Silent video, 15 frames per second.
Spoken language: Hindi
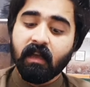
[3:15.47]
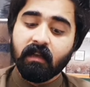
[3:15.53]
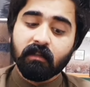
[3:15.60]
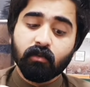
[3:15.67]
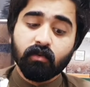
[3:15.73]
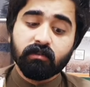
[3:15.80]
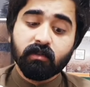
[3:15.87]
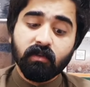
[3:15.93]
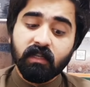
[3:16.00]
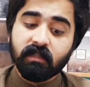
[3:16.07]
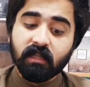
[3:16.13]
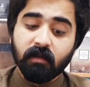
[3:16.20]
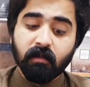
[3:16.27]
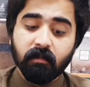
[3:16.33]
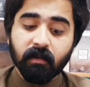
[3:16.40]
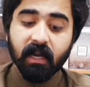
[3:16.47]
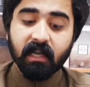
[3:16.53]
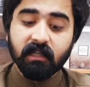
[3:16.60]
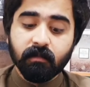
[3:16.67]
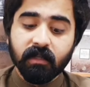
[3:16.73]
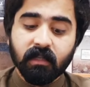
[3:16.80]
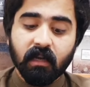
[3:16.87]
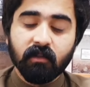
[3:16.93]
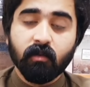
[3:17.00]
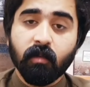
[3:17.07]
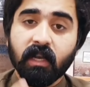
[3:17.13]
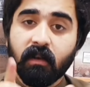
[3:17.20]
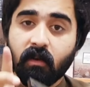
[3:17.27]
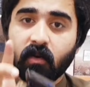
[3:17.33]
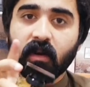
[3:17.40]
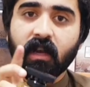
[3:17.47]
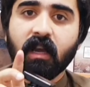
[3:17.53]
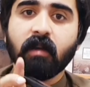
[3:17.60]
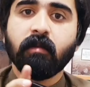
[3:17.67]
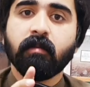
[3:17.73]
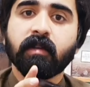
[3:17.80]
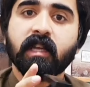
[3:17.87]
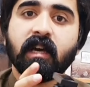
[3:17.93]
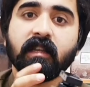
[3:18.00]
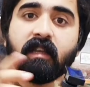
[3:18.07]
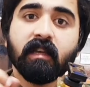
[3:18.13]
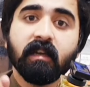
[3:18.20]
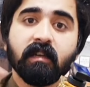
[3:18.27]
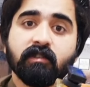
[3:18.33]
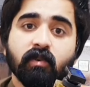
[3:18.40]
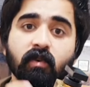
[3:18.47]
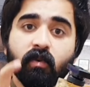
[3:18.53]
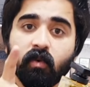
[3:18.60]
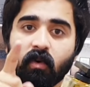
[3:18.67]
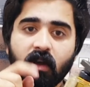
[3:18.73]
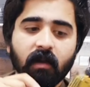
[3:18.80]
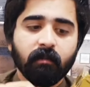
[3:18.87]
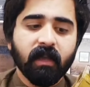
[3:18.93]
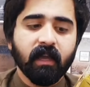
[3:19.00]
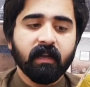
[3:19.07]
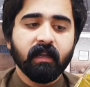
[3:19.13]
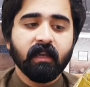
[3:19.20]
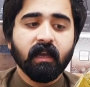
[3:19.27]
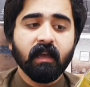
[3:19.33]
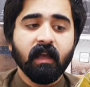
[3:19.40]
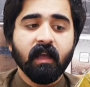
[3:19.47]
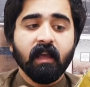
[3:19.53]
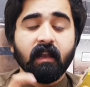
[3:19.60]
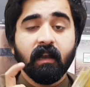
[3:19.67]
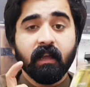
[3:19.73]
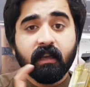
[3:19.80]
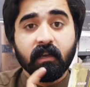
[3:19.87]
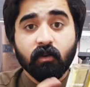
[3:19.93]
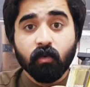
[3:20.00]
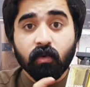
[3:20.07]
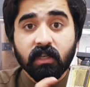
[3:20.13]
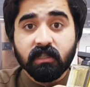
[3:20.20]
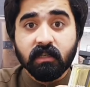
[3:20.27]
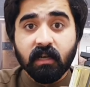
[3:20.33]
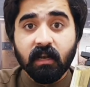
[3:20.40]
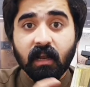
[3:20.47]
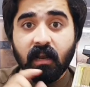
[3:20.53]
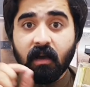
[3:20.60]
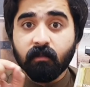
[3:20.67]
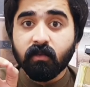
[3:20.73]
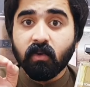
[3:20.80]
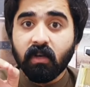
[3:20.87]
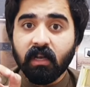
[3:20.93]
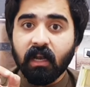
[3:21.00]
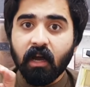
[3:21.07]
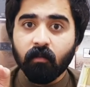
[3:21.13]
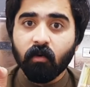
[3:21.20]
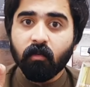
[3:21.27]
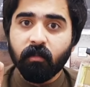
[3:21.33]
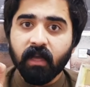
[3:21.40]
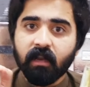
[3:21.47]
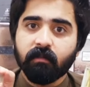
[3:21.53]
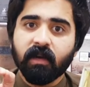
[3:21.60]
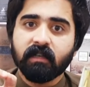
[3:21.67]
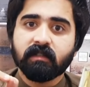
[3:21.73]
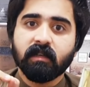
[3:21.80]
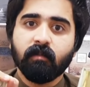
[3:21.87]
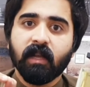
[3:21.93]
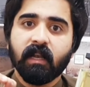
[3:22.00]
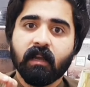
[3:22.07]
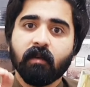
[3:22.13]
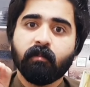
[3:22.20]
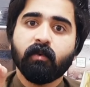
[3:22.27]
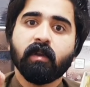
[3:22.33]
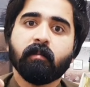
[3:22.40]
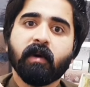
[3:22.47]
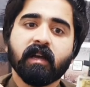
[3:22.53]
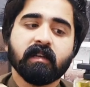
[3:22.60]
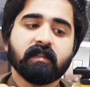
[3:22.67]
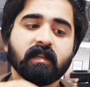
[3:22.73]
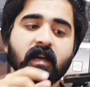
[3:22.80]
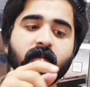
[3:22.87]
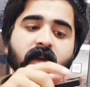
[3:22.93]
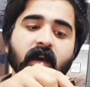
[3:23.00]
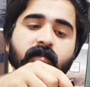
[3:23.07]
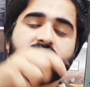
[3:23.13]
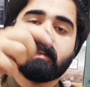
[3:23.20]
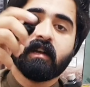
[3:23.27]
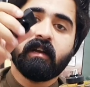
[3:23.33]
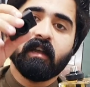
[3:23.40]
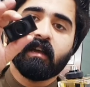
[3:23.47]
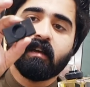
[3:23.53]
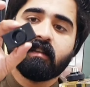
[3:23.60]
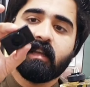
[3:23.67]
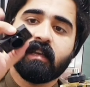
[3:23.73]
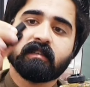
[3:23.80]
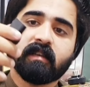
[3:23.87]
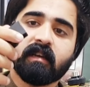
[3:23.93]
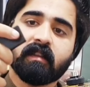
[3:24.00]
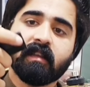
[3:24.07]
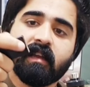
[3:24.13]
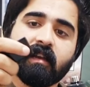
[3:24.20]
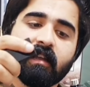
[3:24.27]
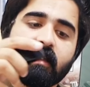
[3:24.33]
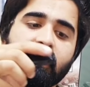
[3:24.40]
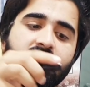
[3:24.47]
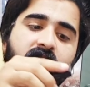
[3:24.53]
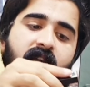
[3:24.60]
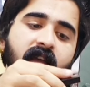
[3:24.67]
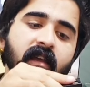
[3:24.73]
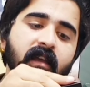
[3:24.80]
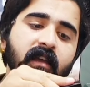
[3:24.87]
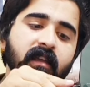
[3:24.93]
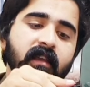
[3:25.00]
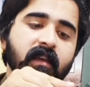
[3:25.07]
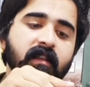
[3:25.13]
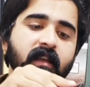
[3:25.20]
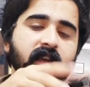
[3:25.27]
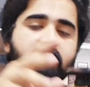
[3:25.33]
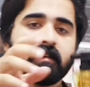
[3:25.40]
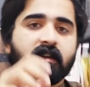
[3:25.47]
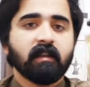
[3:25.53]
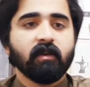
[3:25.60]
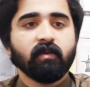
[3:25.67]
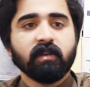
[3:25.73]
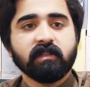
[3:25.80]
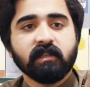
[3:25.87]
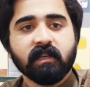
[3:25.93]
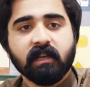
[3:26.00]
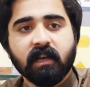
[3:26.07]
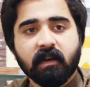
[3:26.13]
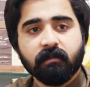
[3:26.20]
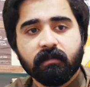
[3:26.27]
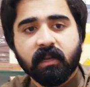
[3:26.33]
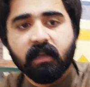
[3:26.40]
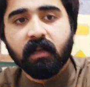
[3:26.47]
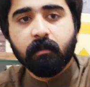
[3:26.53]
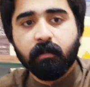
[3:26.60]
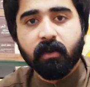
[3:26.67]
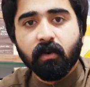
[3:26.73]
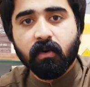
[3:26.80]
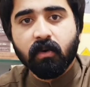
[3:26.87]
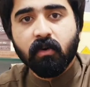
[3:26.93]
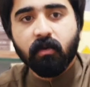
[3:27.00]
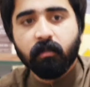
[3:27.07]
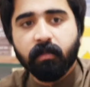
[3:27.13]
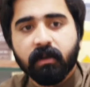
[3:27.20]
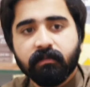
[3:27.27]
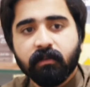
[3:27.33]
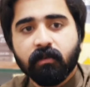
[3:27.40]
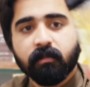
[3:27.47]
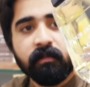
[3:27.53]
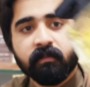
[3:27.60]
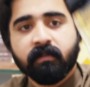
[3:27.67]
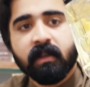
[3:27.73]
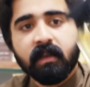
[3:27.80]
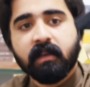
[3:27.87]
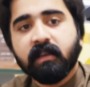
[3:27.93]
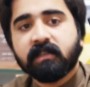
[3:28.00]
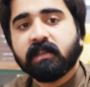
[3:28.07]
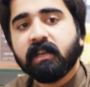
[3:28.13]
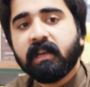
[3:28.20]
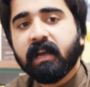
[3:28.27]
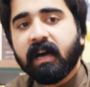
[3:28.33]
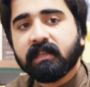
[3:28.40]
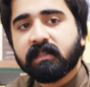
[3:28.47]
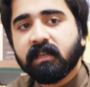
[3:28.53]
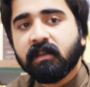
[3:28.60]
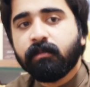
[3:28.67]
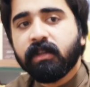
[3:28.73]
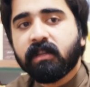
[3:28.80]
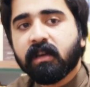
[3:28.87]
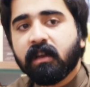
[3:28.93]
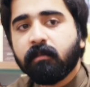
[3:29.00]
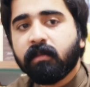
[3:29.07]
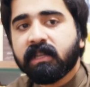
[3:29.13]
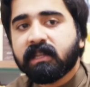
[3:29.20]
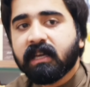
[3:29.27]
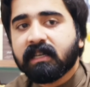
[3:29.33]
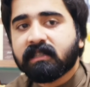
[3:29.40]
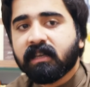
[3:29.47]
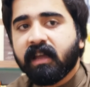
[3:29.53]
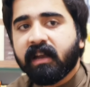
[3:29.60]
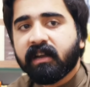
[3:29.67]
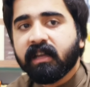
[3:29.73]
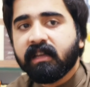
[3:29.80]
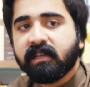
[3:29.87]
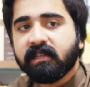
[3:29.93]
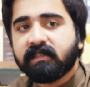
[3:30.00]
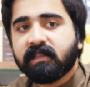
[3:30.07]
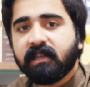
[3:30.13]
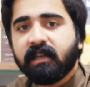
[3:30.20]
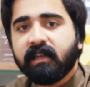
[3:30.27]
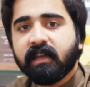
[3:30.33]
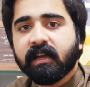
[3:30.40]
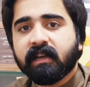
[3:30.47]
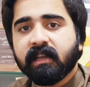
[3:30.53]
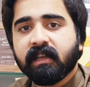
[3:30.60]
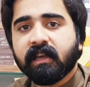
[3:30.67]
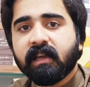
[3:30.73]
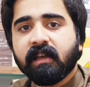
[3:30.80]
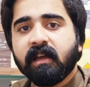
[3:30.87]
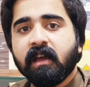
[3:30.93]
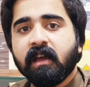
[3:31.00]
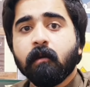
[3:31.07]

दोस्तों इसकी मैं प्राइस बता दूँ मैंने लोकल का भी बता दिया कि जो गूगल पे है ठीक है लेकिन ओरिजिनल अलहमदिल्ला आपको मेरे पास से मिलेगा पूरे पाकिस्तान में आप इसका डिक्कन देख सकते हैं ठीक है ये देख सकते हैं ओरिजिनल आप ठीक है प्योर होम परफ्यूम इसकी लास्टिंग भी तकरीबन 10 घंटे इजीली है ठीक है